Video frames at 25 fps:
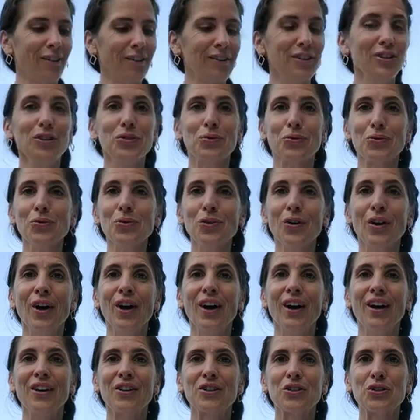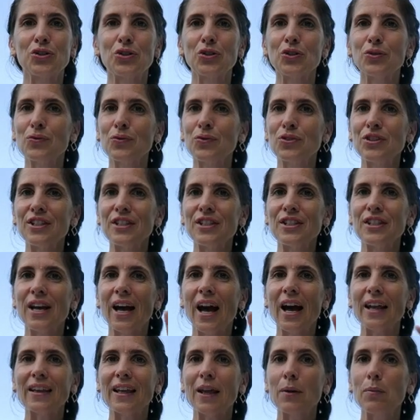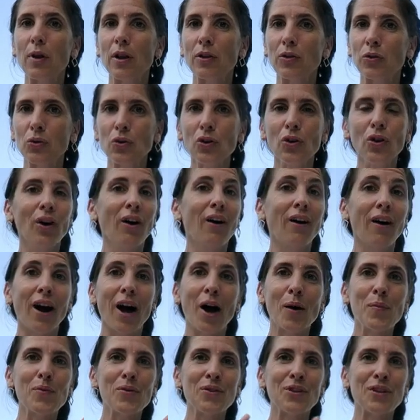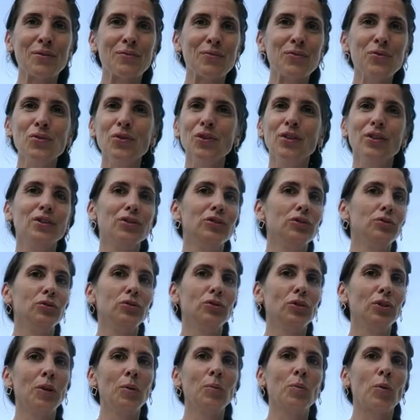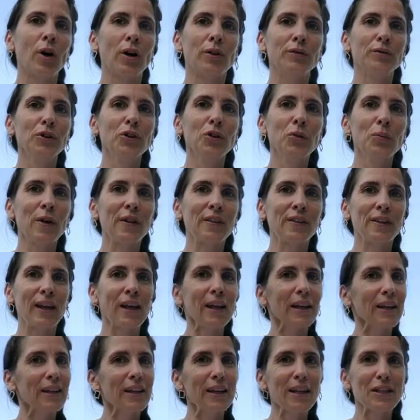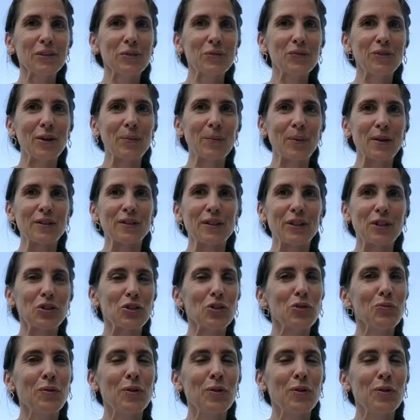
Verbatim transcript: tissu. Je vous dis à très bientôt. Abonnez-vous Donnez-moi vos commentaires, qu'est-ce que vous en pensez de